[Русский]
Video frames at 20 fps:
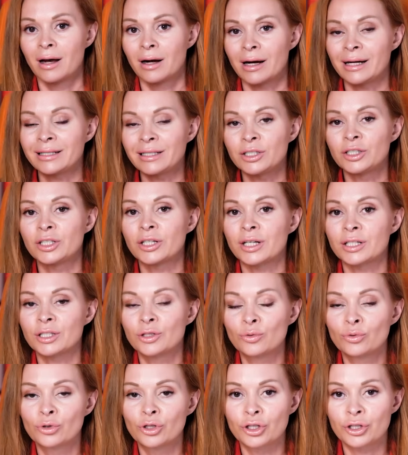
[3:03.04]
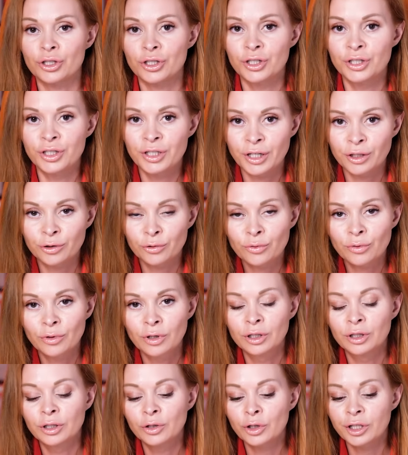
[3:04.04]
Хотите разрушить стену?
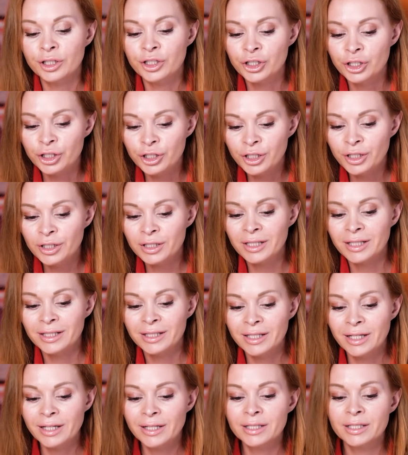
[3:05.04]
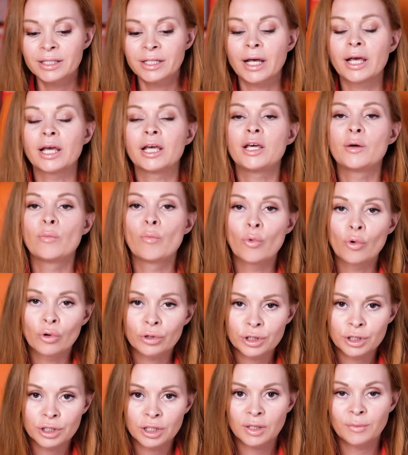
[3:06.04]
Начните делиться
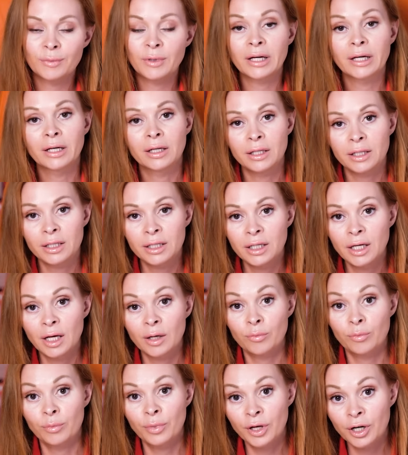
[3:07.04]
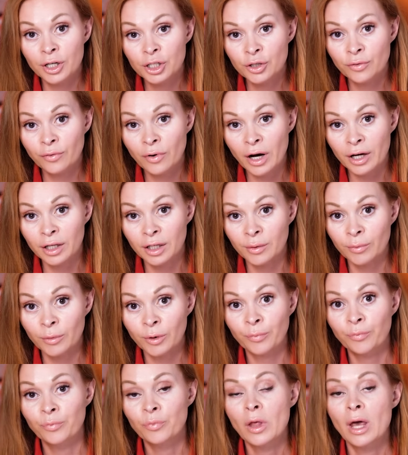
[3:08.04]
эмоциями и
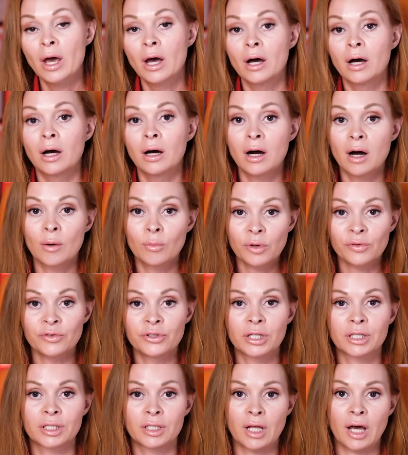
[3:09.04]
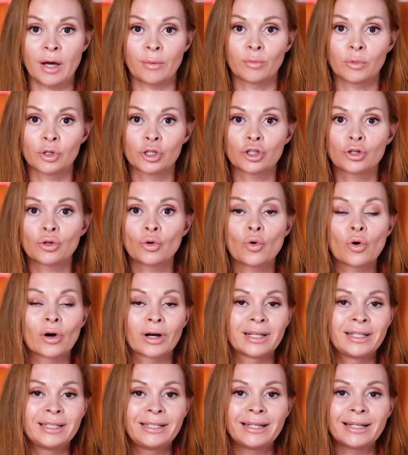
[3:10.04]
переживаниями. А мы все знаем,
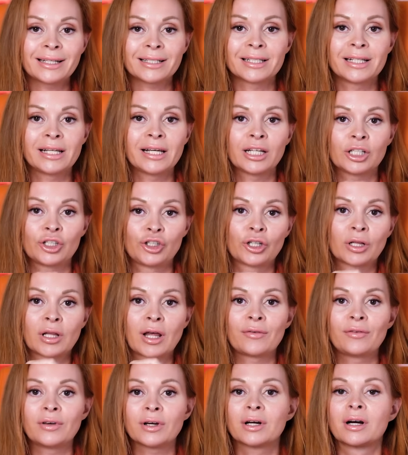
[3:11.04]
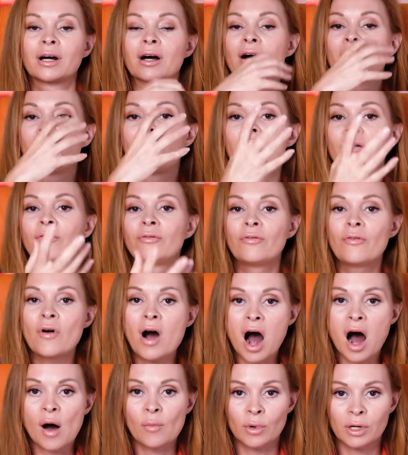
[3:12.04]
что если человек а,
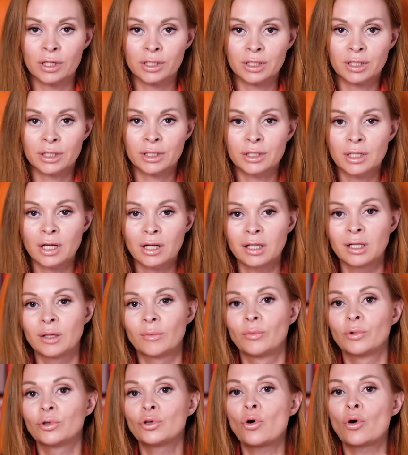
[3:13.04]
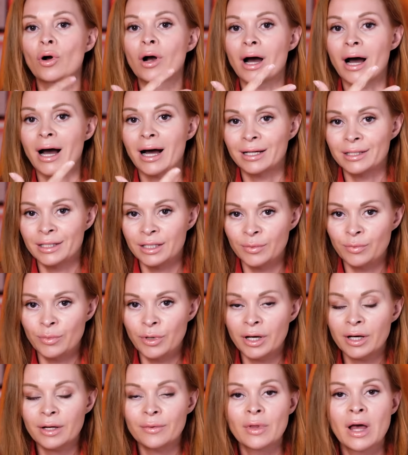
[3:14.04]
вам рассказал много о
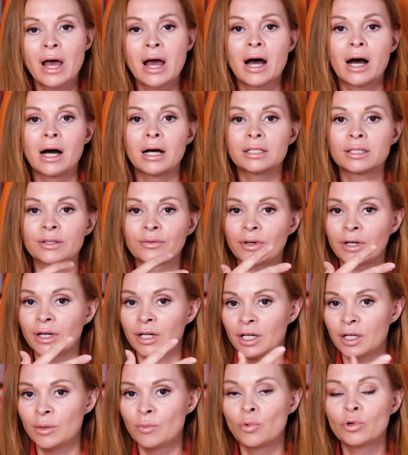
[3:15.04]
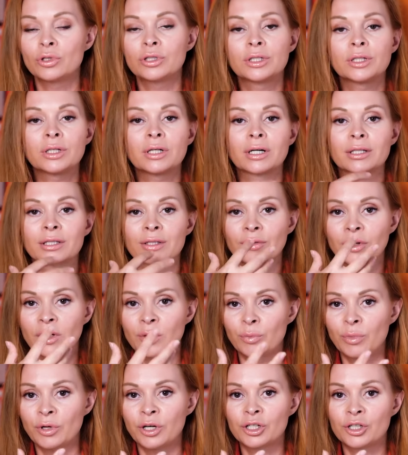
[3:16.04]
себе, о своих эмоциях, о
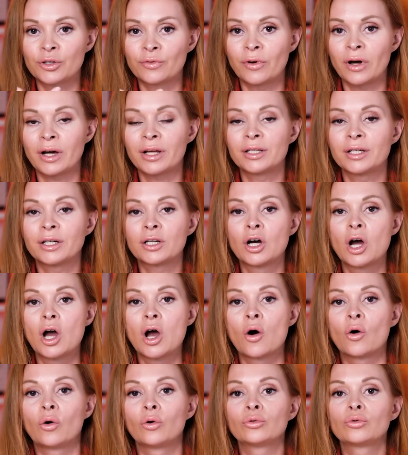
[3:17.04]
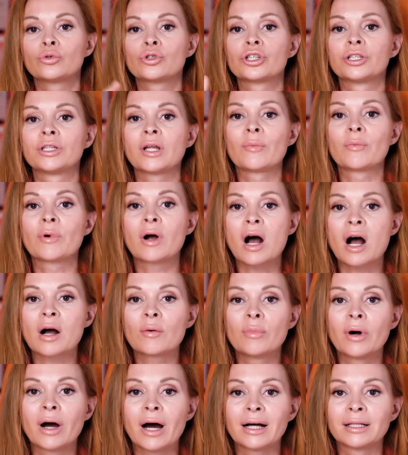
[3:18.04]
своих переживаниях, он уже нам
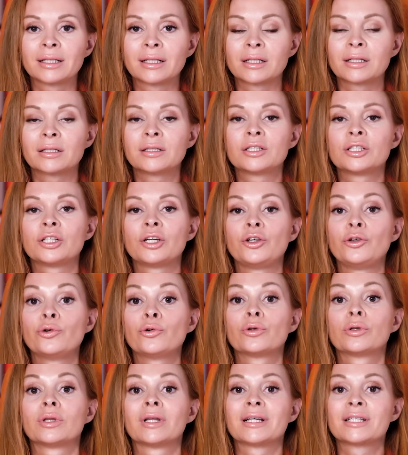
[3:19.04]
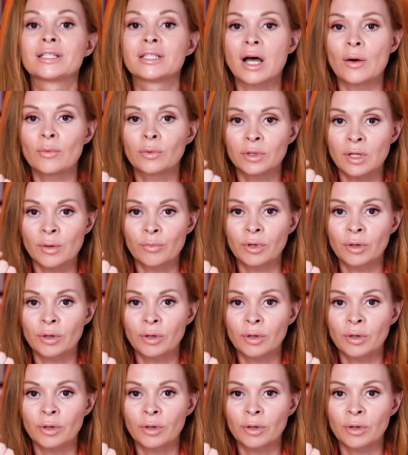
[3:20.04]
как бы открылся и он сам к нам